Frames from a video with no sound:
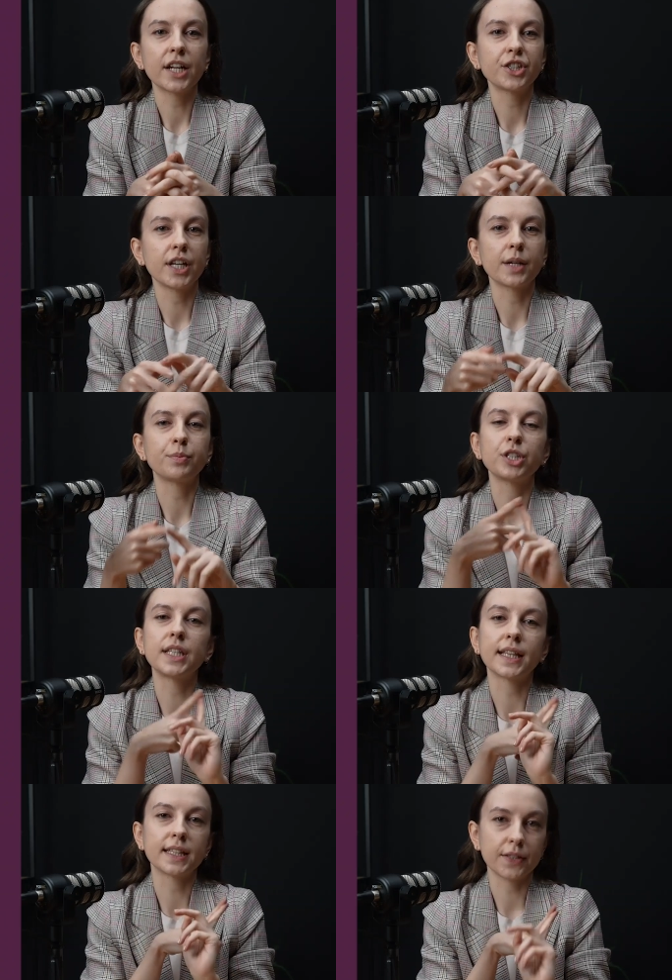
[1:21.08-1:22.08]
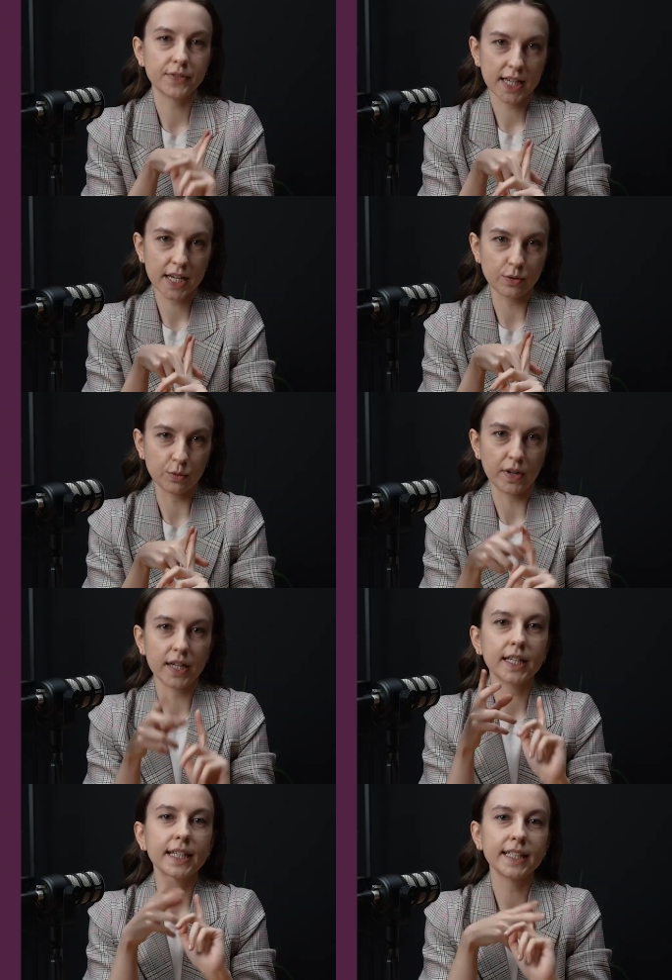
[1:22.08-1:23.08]
szereg przydatnych
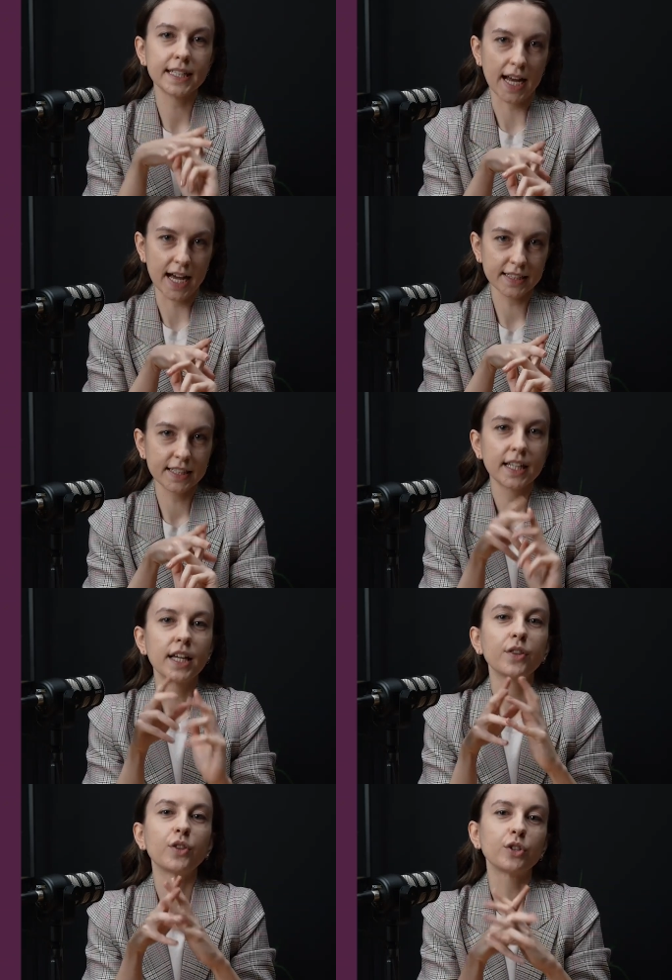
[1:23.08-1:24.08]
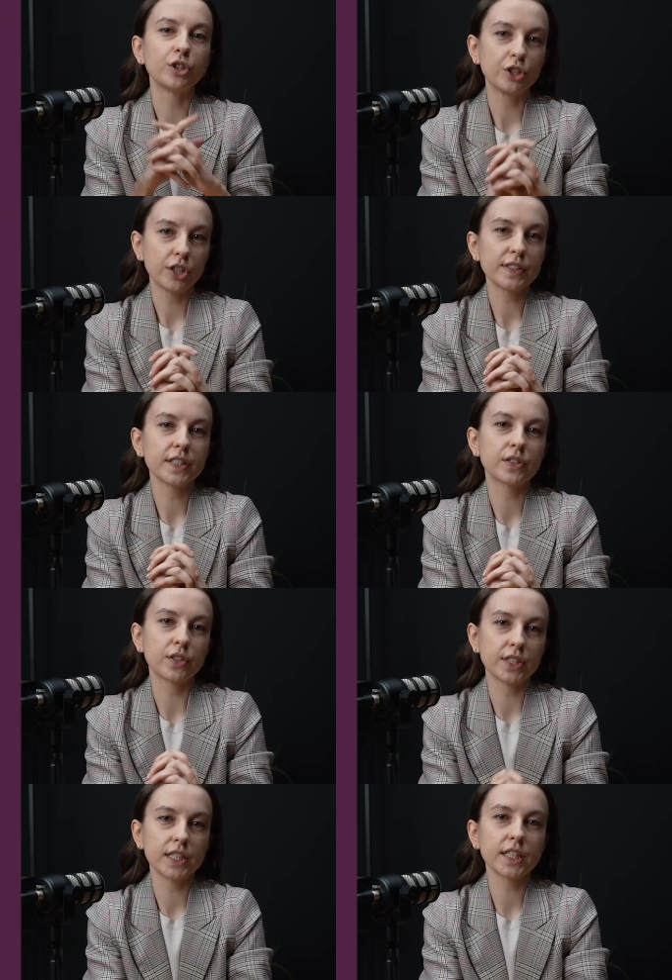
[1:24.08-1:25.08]
wskazówek i rad dotyczących
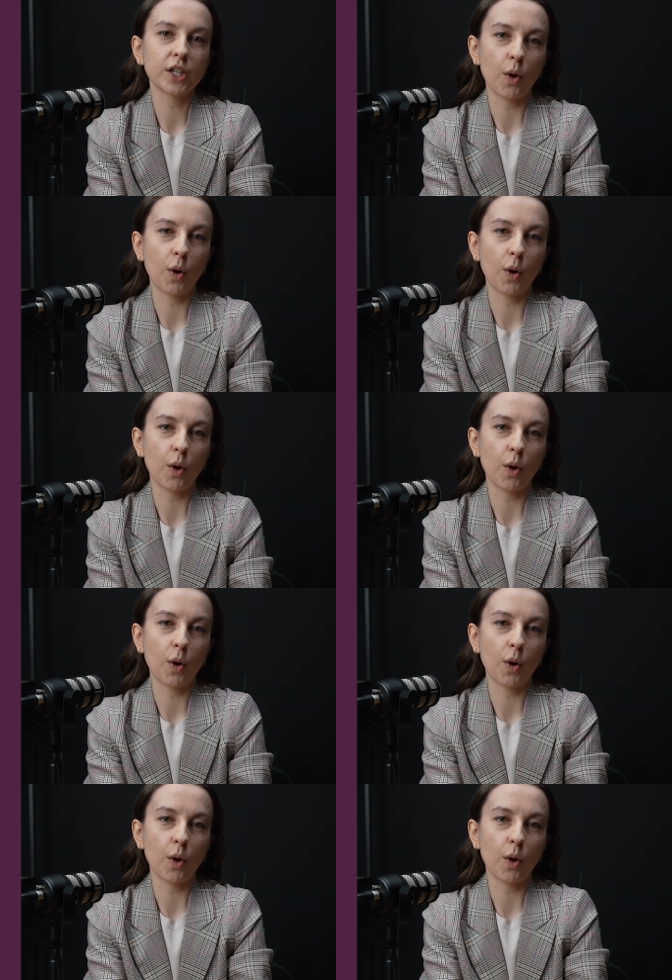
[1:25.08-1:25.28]
codziennych